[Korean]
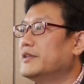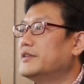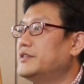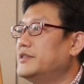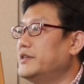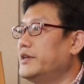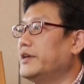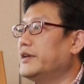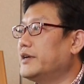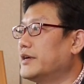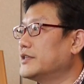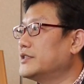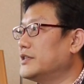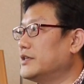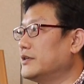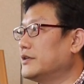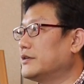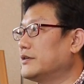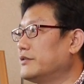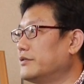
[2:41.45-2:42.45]

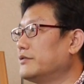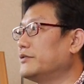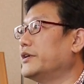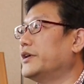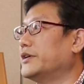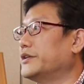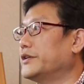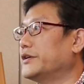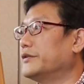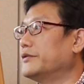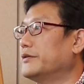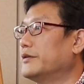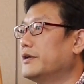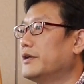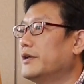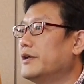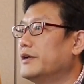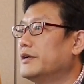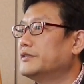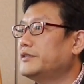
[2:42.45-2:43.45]
지혜까지 끌어내야 돼요.
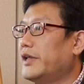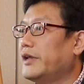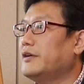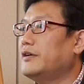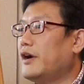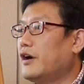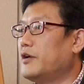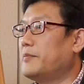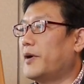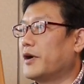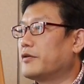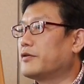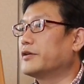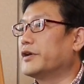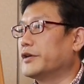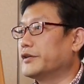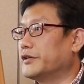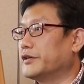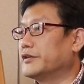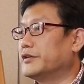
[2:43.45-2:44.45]
생각을
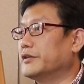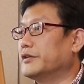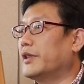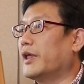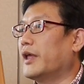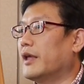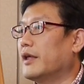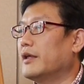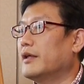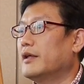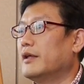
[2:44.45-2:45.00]
바꿔놔야 돼요. 그때.